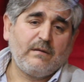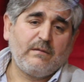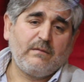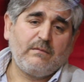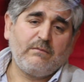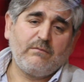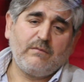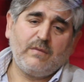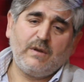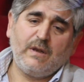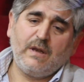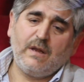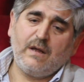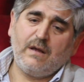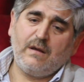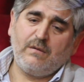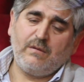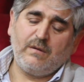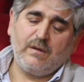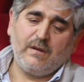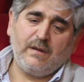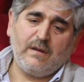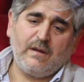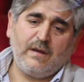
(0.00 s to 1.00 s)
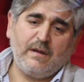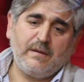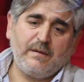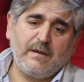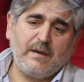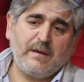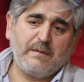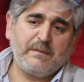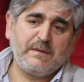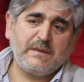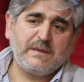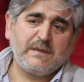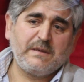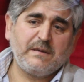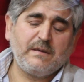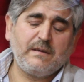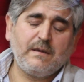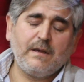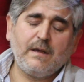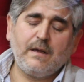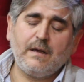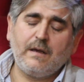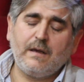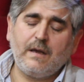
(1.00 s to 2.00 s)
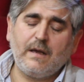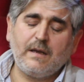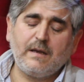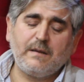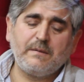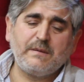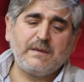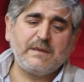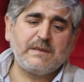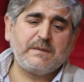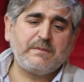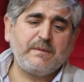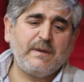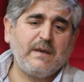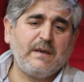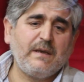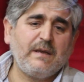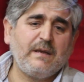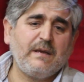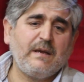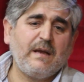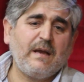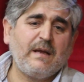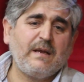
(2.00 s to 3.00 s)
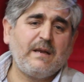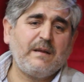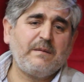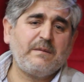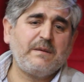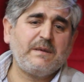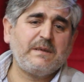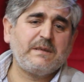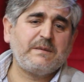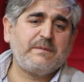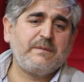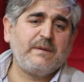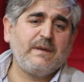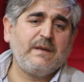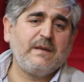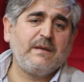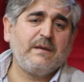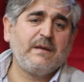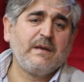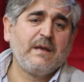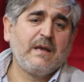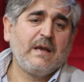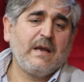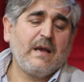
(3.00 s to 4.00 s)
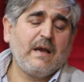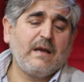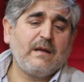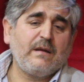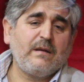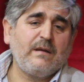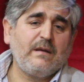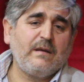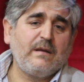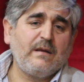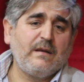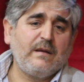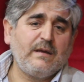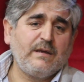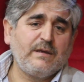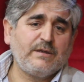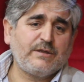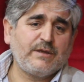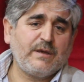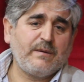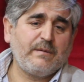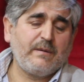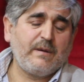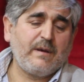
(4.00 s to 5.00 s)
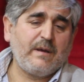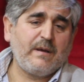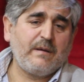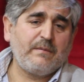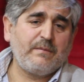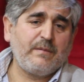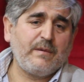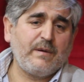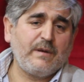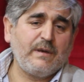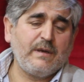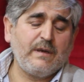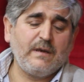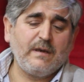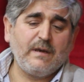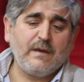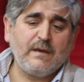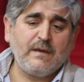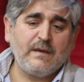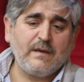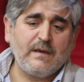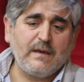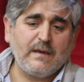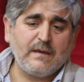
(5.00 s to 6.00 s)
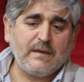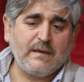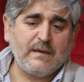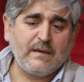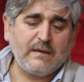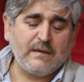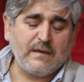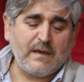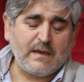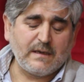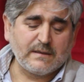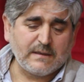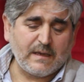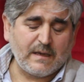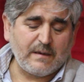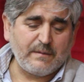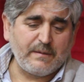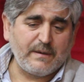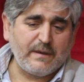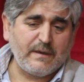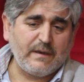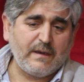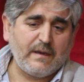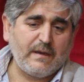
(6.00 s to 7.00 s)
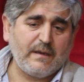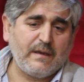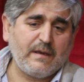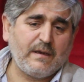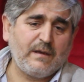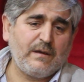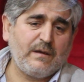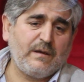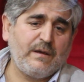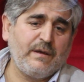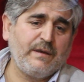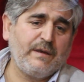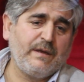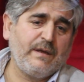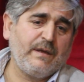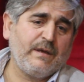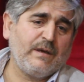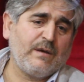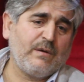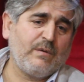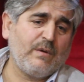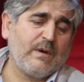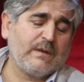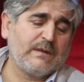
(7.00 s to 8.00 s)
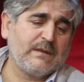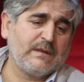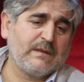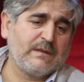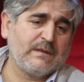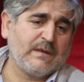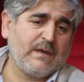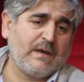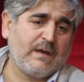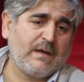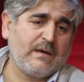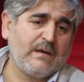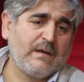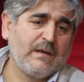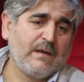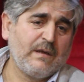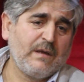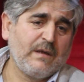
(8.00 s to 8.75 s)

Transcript: لا والله طيب، انا لا انا بالنسبه لي انا بالنسبه لي الشباب الاصغر مني هن اخواتي الصغار